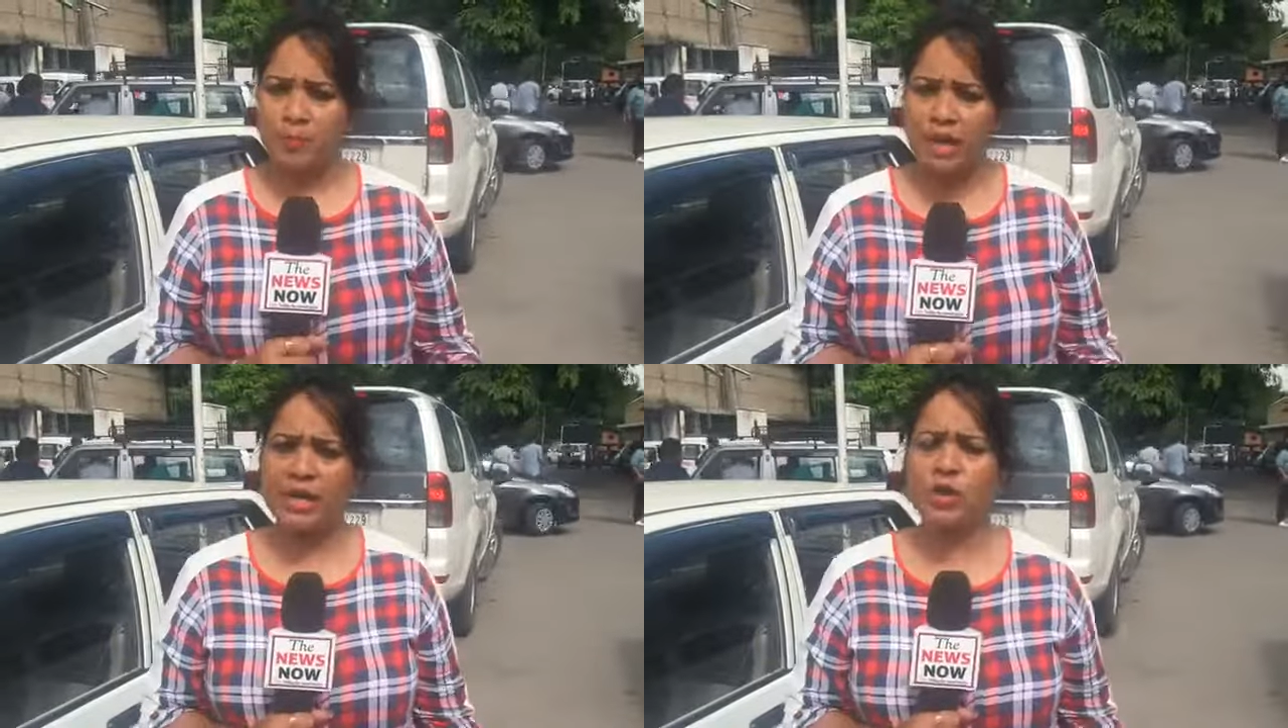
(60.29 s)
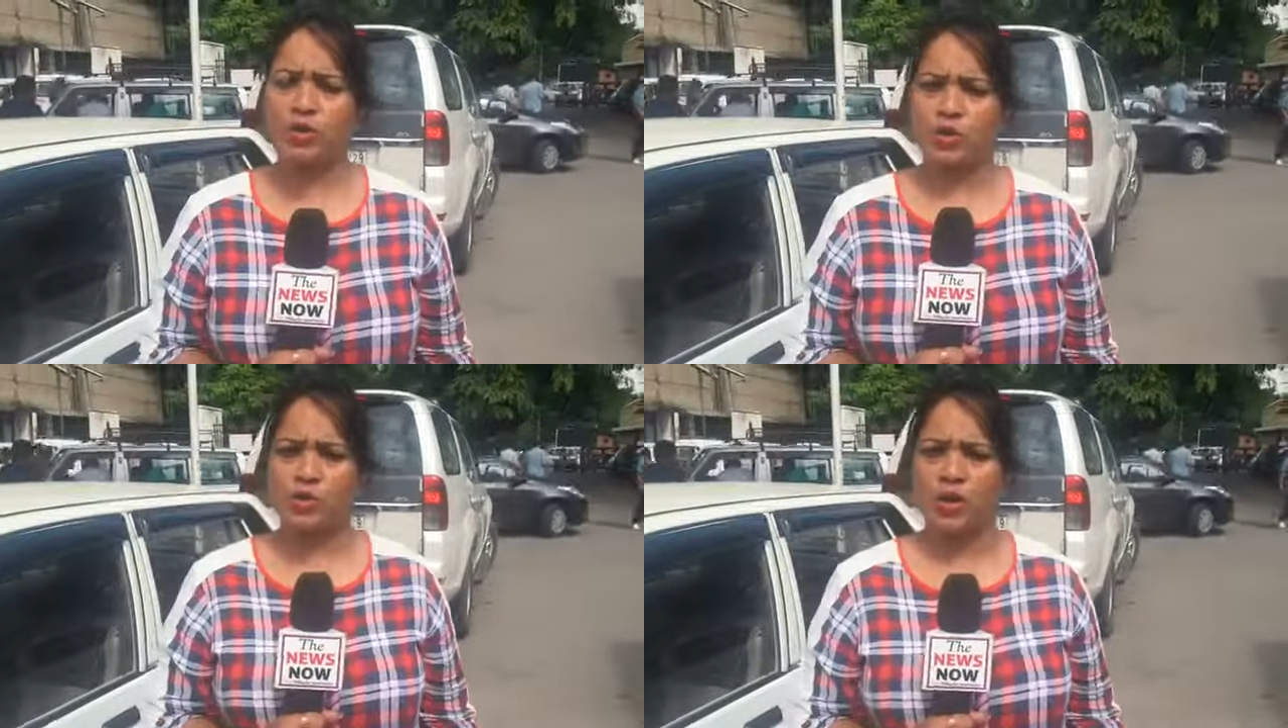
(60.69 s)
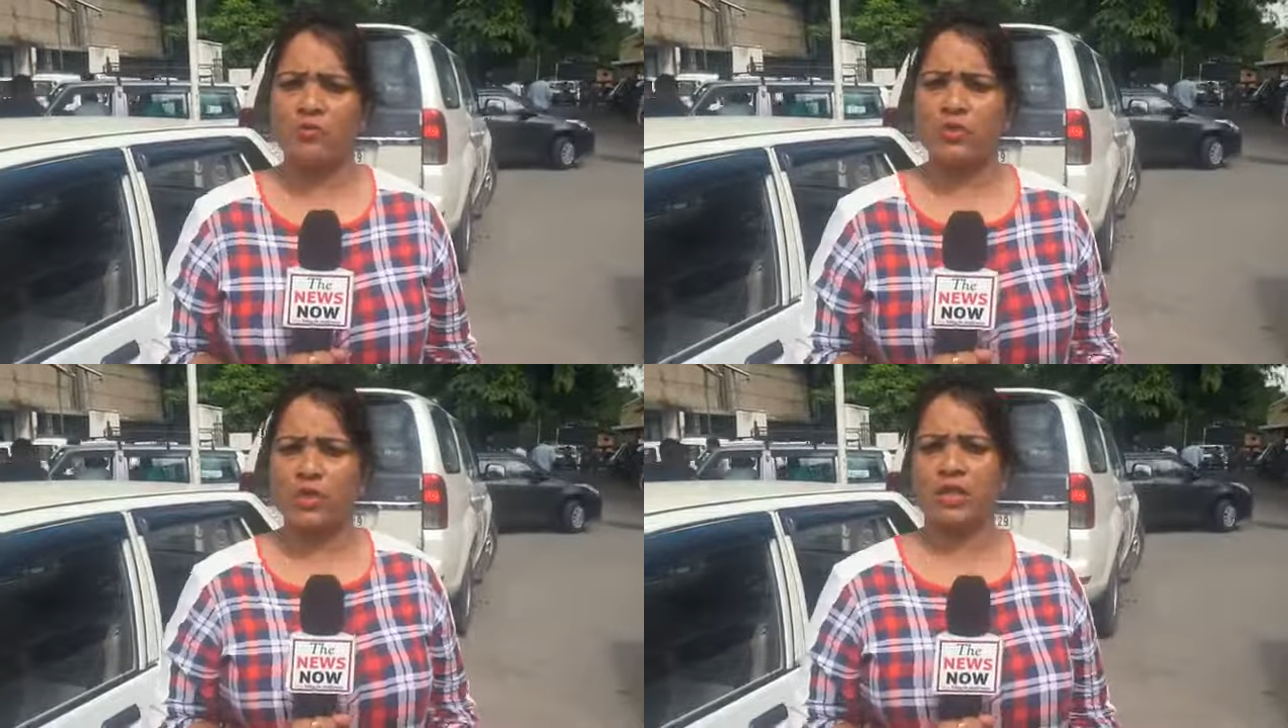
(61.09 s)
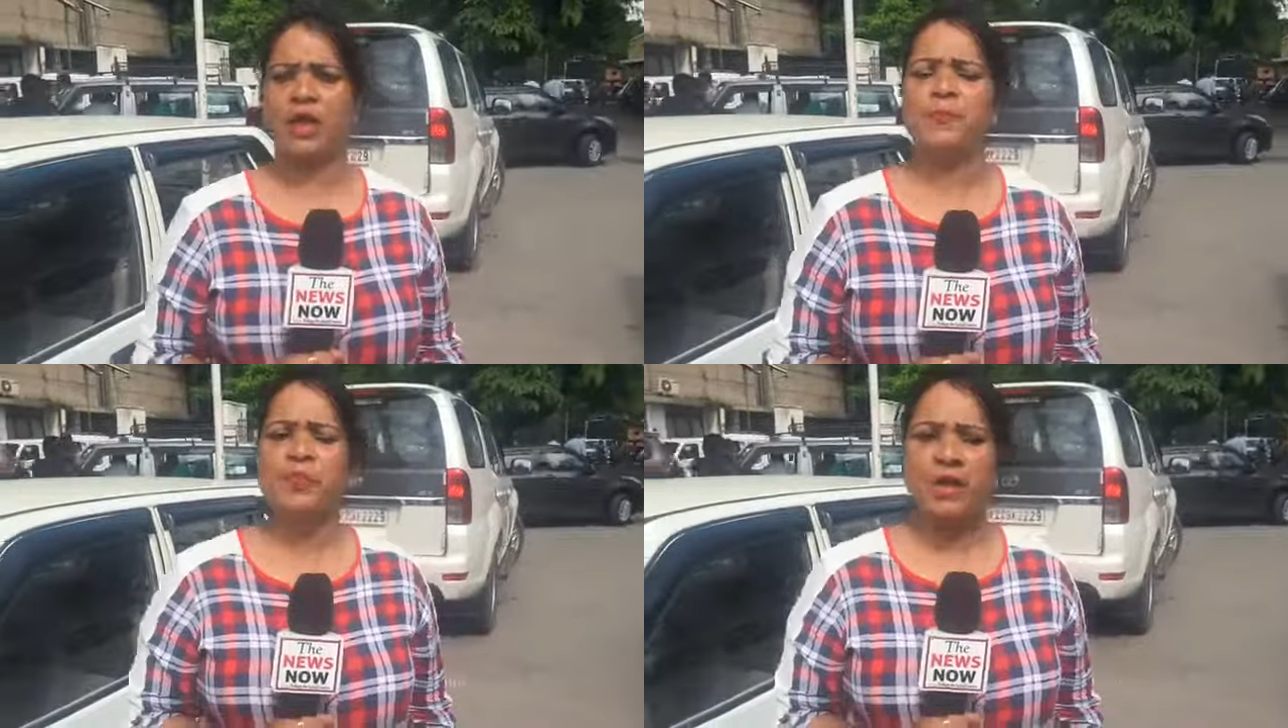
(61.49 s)
मेल डॉक्टर जो है वो
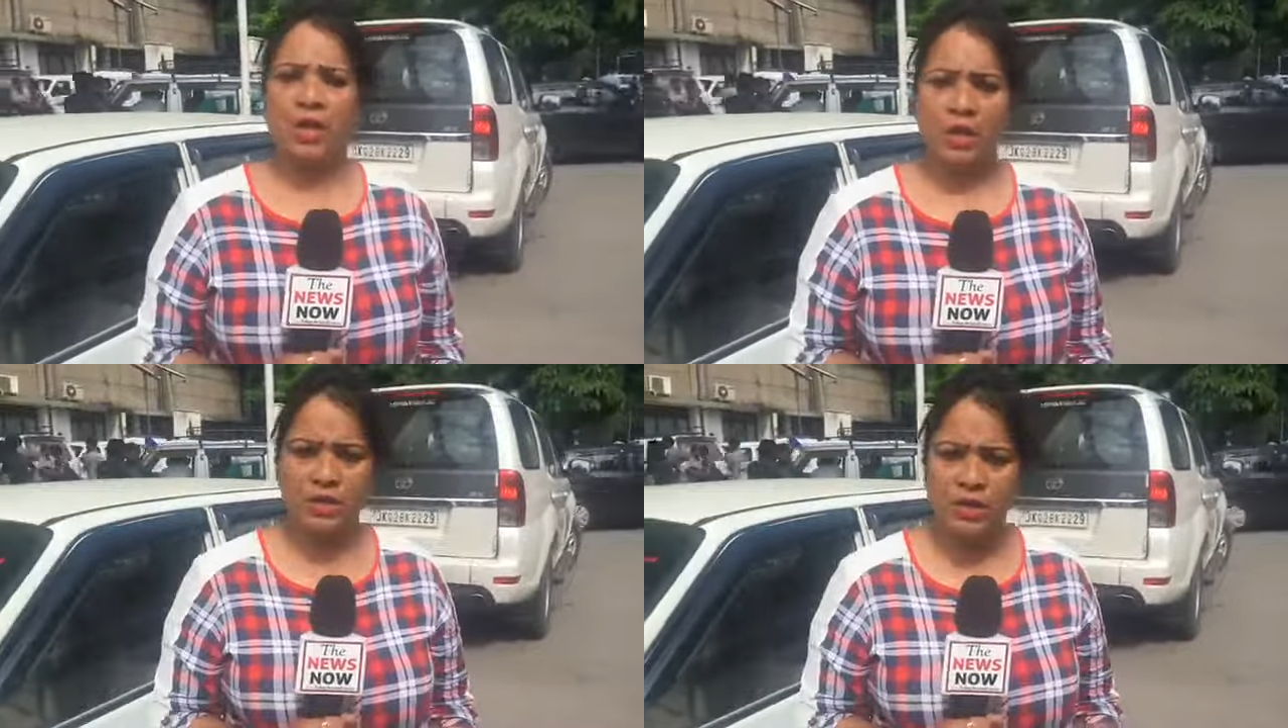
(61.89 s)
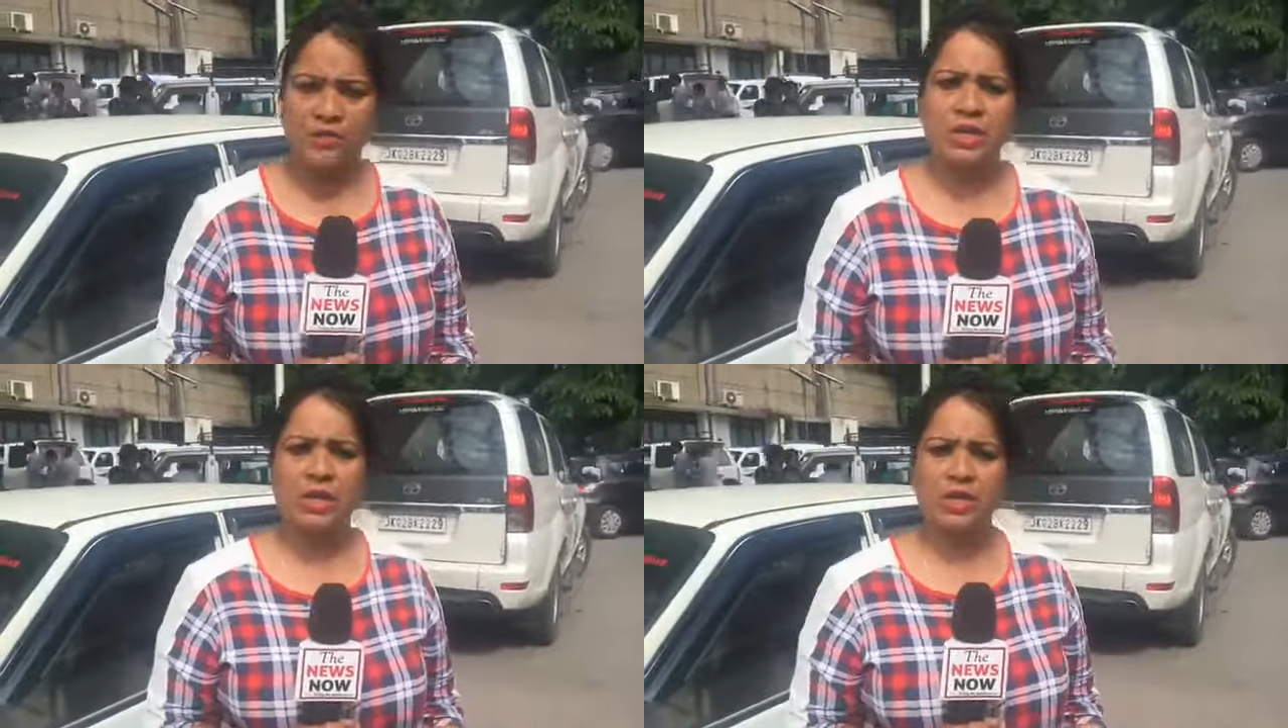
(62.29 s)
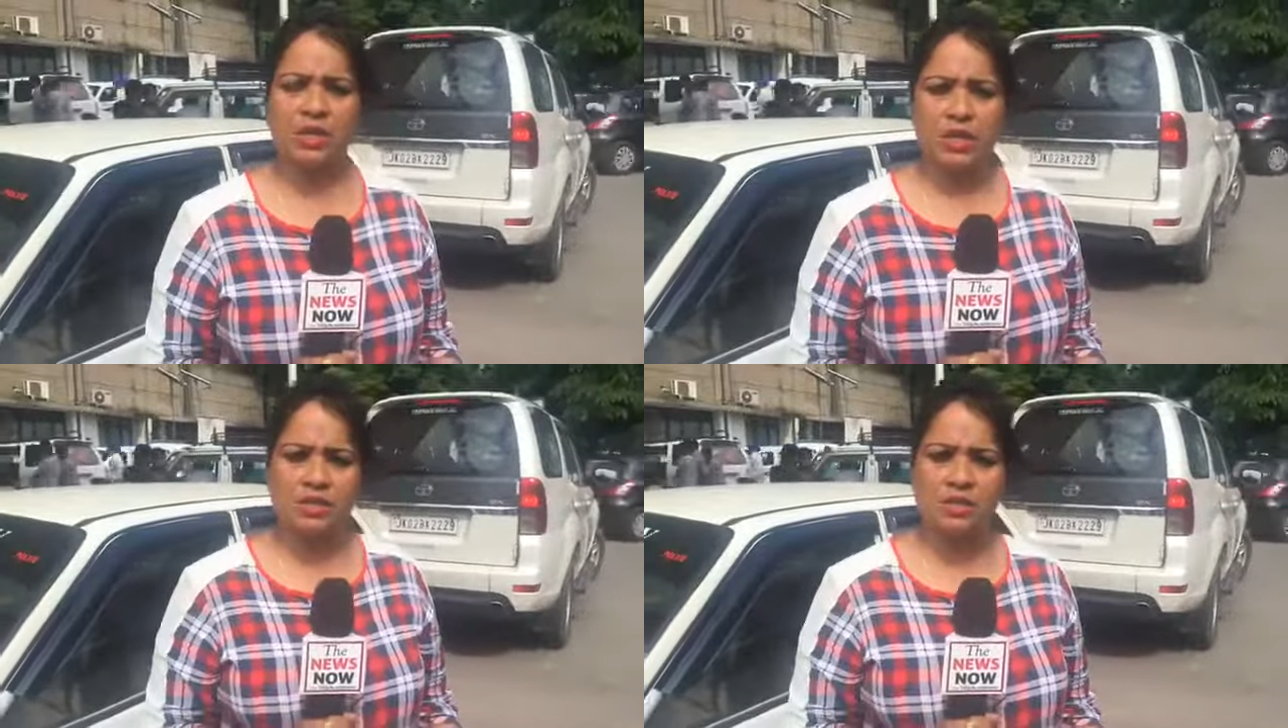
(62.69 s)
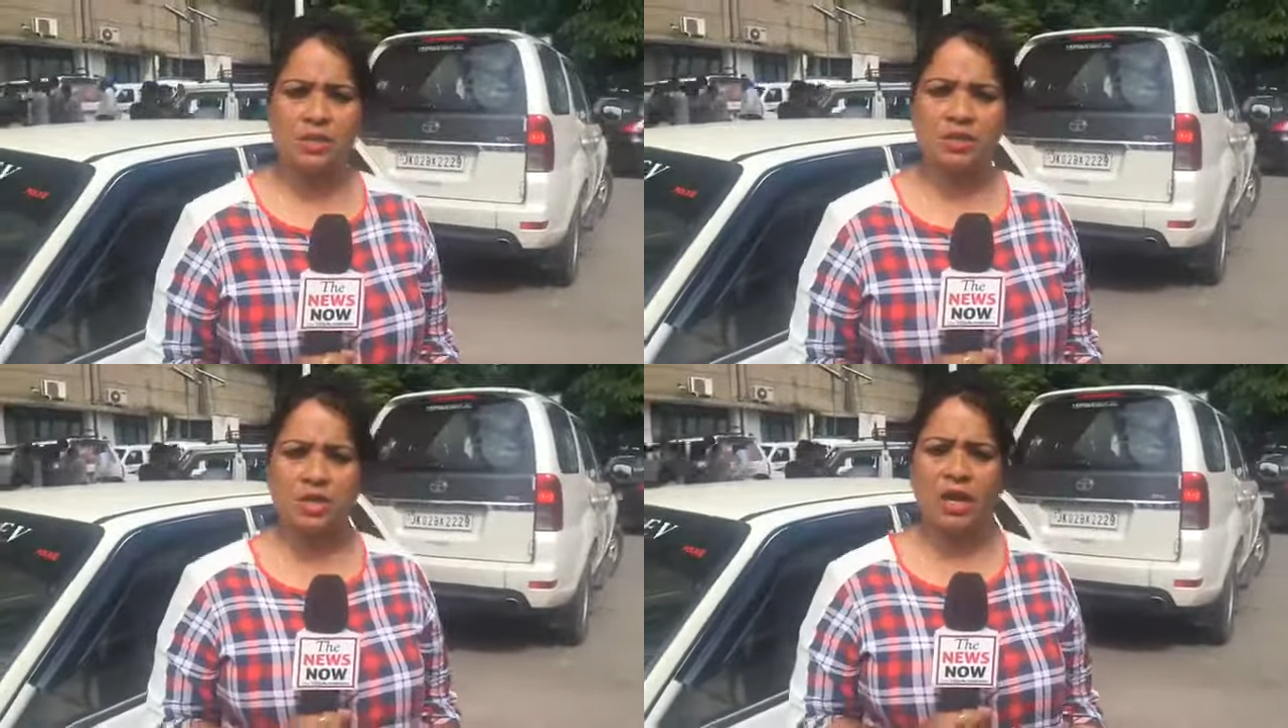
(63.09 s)
ज़्यादा डिलीवरी के केसेस
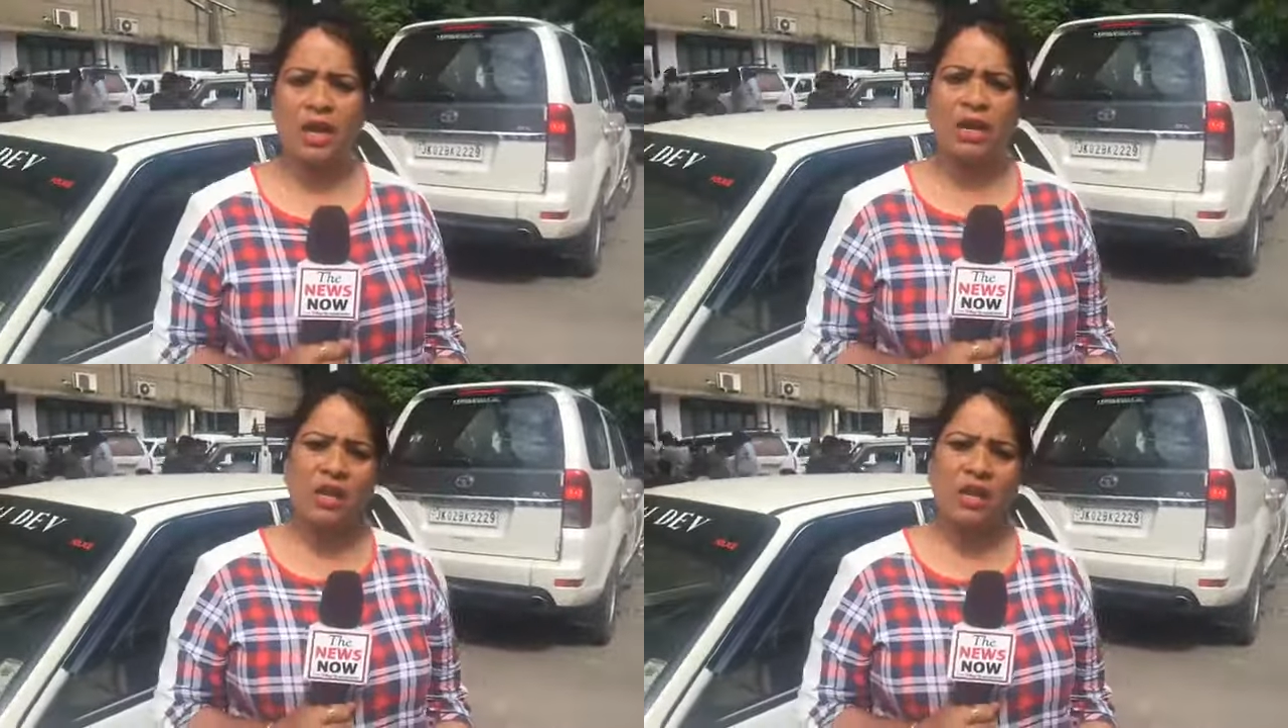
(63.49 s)
करते हैं